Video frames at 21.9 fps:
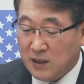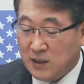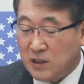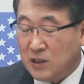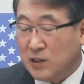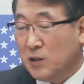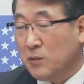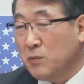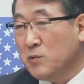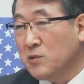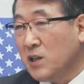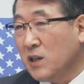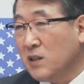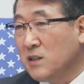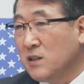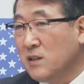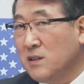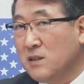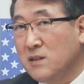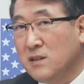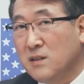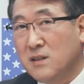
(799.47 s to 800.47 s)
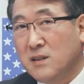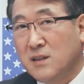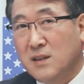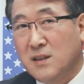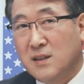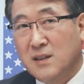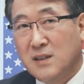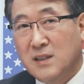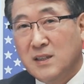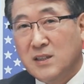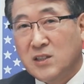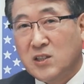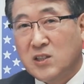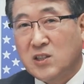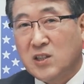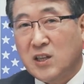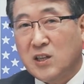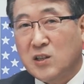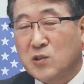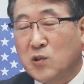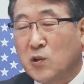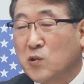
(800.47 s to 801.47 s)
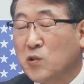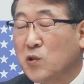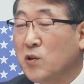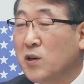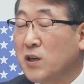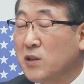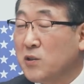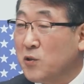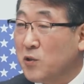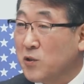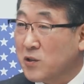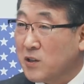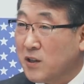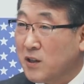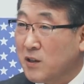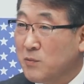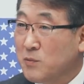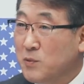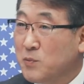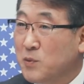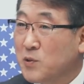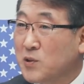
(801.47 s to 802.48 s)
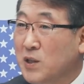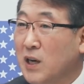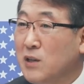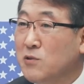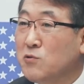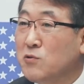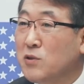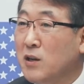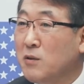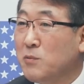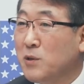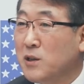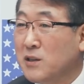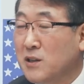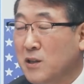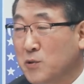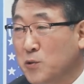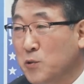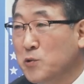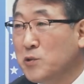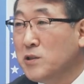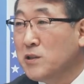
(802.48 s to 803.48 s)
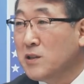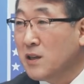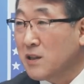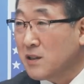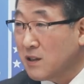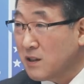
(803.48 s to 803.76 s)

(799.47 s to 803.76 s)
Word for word: 이러면 사실 시장의 적정 가격에 따르면 벌써 한두 달 만에 다 소진돼야